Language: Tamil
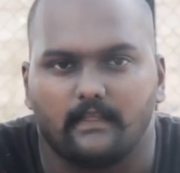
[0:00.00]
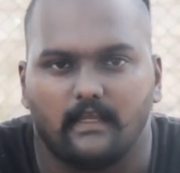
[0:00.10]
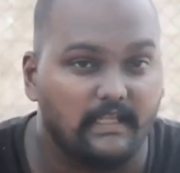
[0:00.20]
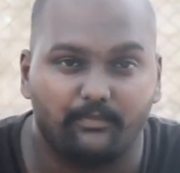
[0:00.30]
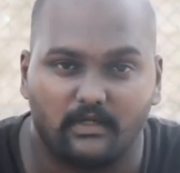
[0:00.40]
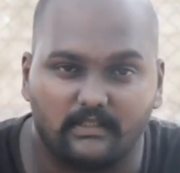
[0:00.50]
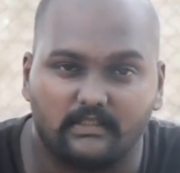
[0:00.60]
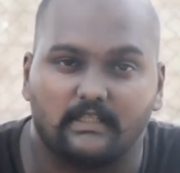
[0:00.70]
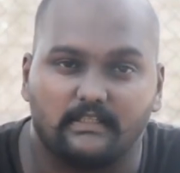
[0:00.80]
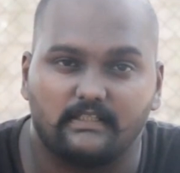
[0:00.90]
எல்லா
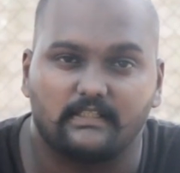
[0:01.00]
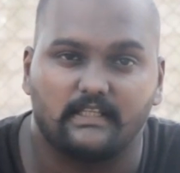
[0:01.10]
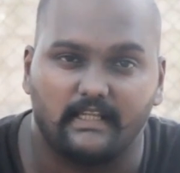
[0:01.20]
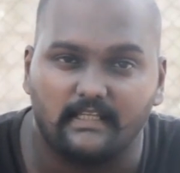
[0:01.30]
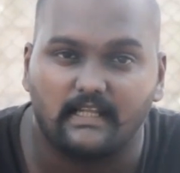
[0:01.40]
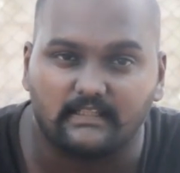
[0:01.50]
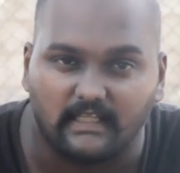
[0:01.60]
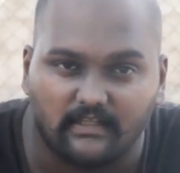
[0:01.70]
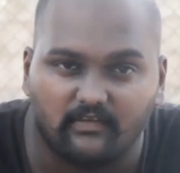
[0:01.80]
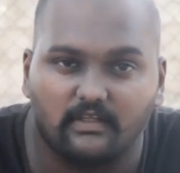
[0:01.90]
போராட்டம் நடத்திட்டு இருக்கிற எல்லா
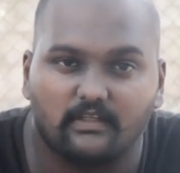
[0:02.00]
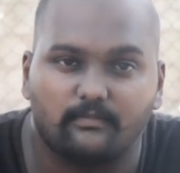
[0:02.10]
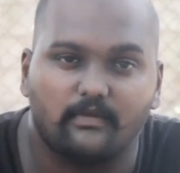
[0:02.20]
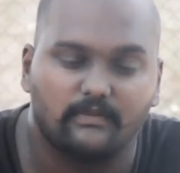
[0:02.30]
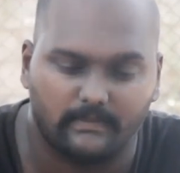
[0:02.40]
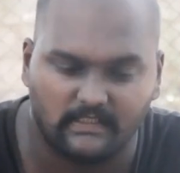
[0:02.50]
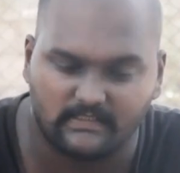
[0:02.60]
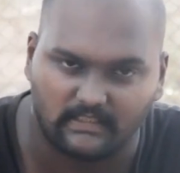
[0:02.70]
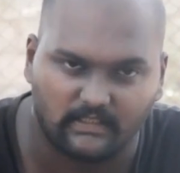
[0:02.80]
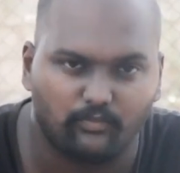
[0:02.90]
தலைவர்களுக்குமே வந்து
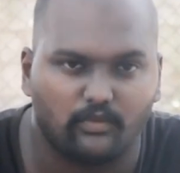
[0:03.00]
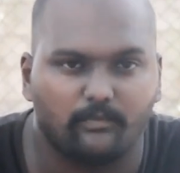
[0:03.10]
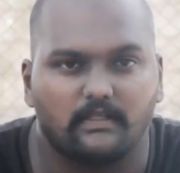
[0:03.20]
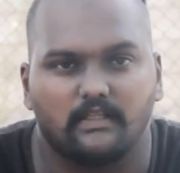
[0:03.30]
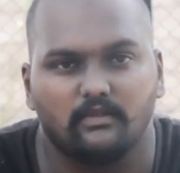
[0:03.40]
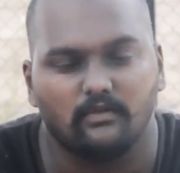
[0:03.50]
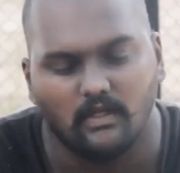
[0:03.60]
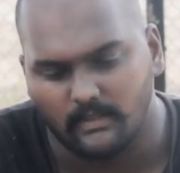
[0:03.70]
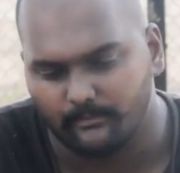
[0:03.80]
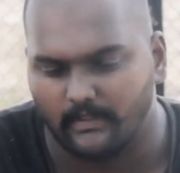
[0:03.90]
பார்த்திங்கன்னா சட்டப்பூர்வமாக தெரியும்
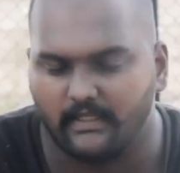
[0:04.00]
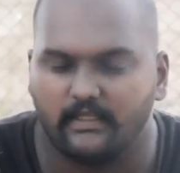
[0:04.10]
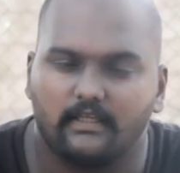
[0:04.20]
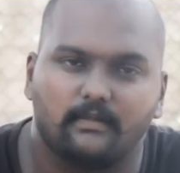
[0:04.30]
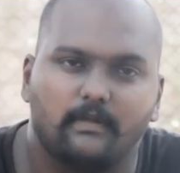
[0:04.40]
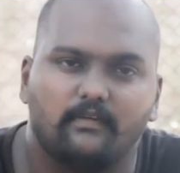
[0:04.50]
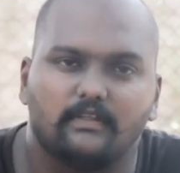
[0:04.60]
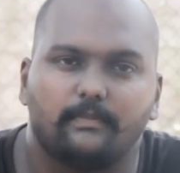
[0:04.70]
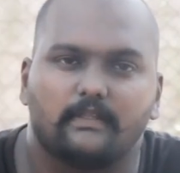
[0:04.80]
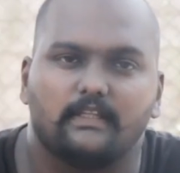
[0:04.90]
பயங்கரமாக
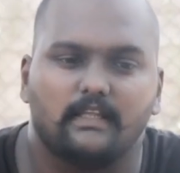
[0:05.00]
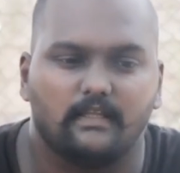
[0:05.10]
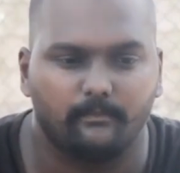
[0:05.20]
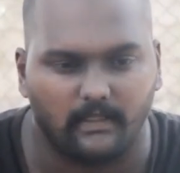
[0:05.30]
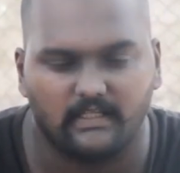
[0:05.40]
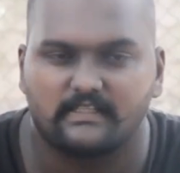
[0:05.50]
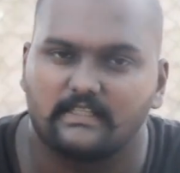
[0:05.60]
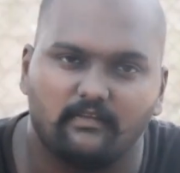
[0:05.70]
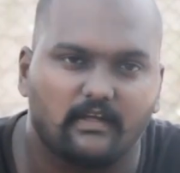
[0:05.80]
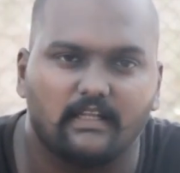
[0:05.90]
வந்து பார்த்தீங்கன்னா மக்கள்
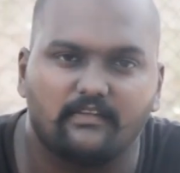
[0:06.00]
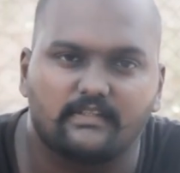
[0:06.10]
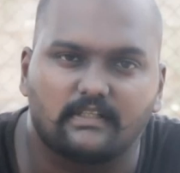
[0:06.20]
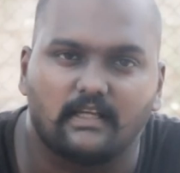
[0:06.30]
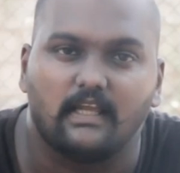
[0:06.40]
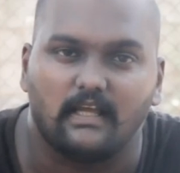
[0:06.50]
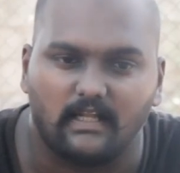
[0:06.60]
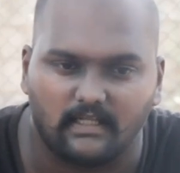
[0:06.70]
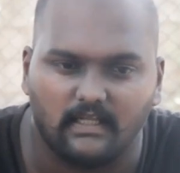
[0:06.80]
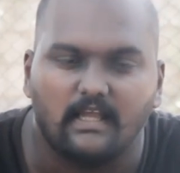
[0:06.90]
செல்வாக்கெல்லாம் வச்சுருக்காங்க
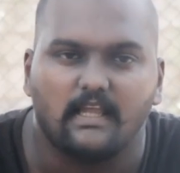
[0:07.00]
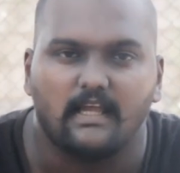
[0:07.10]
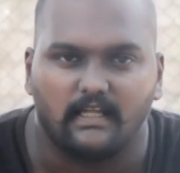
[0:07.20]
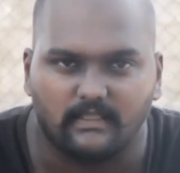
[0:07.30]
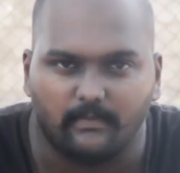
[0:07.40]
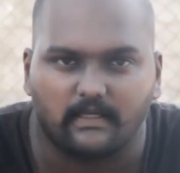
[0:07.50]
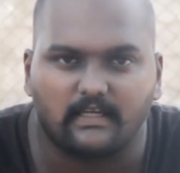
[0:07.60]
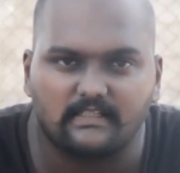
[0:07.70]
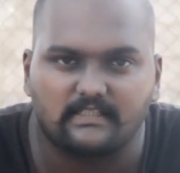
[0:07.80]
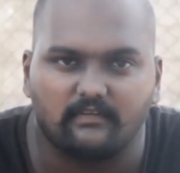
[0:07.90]
ஆனால் அந்த
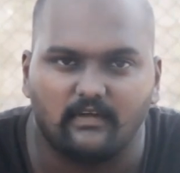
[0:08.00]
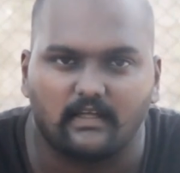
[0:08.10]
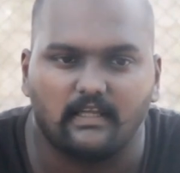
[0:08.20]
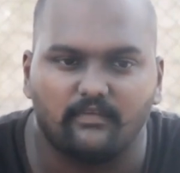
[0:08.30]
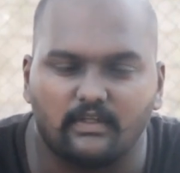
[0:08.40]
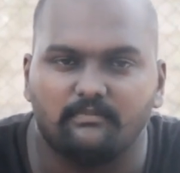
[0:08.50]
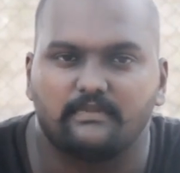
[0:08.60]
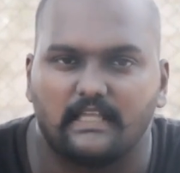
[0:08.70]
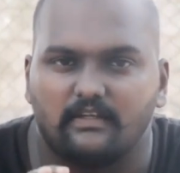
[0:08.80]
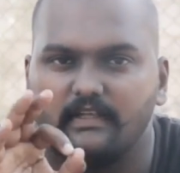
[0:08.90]
மக்கள் செல்வாக்கை வெறும்
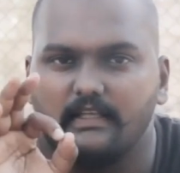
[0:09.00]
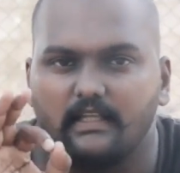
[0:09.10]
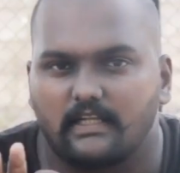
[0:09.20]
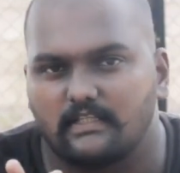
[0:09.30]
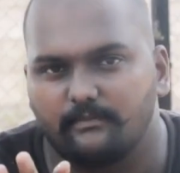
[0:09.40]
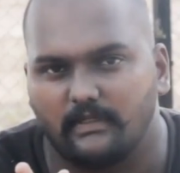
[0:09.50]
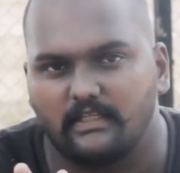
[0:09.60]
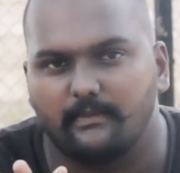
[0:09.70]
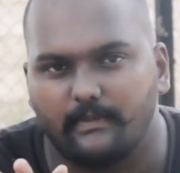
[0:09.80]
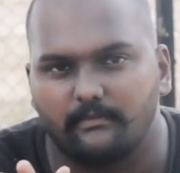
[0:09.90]
தெருவில் நிற்கிறதுக்கு
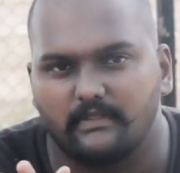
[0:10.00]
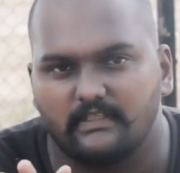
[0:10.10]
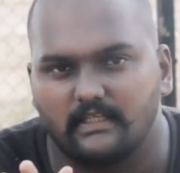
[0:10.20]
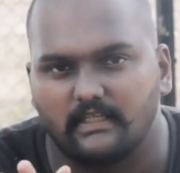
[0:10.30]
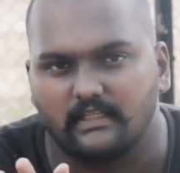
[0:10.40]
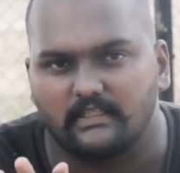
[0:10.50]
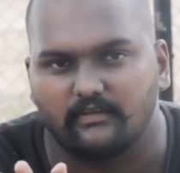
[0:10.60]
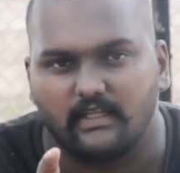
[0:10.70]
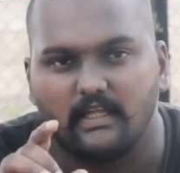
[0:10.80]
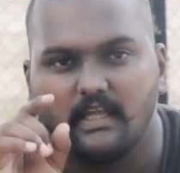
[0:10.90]
மட்டும்தான் பயன்படுத்திகிட்டே இருக்காங்களே
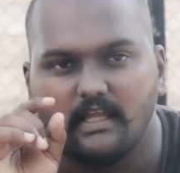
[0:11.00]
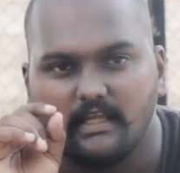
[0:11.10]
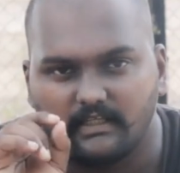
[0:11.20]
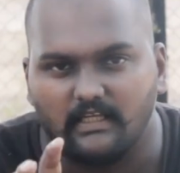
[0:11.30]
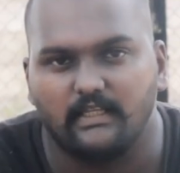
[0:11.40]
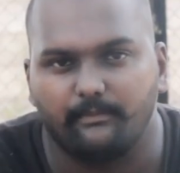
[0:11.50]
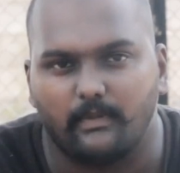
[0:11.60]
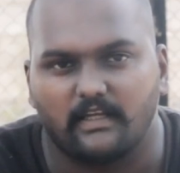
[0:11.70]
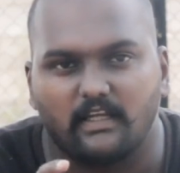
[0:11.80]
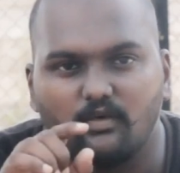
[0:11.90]
தவிர
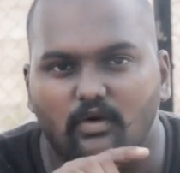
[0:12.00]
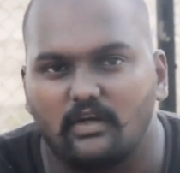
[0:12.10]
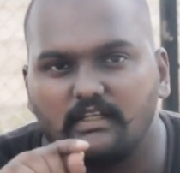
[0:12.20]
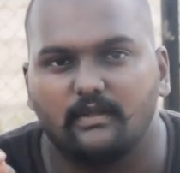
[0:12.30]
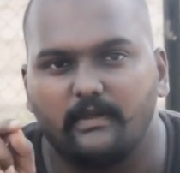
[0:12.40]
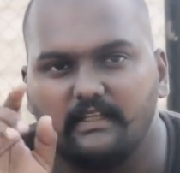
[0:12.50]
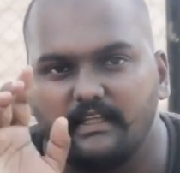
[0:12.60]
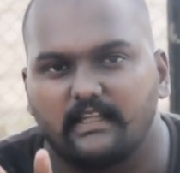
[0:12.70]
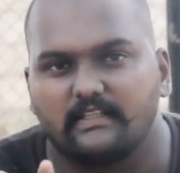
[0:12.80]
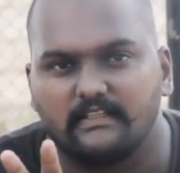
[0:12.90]
கண்டிப்பாக கோர்ட்டில் போய்
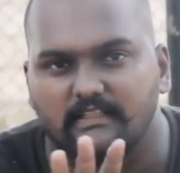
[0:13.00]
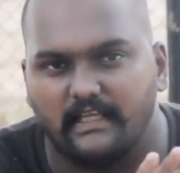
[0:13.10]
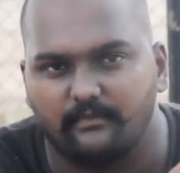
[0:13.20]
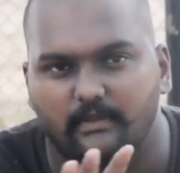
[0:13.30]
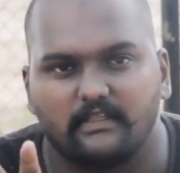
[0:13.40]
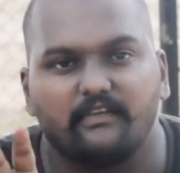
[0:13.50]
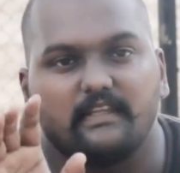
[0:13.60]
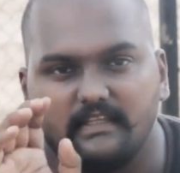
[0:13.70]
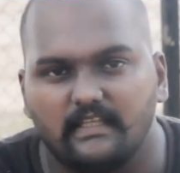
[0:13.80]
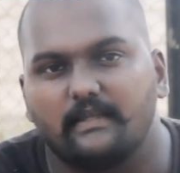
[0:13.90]
நிற்கிறதுக்கு தயார்படுத்தவே
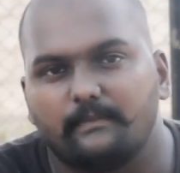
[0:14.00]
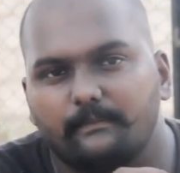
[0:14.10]
இல்லை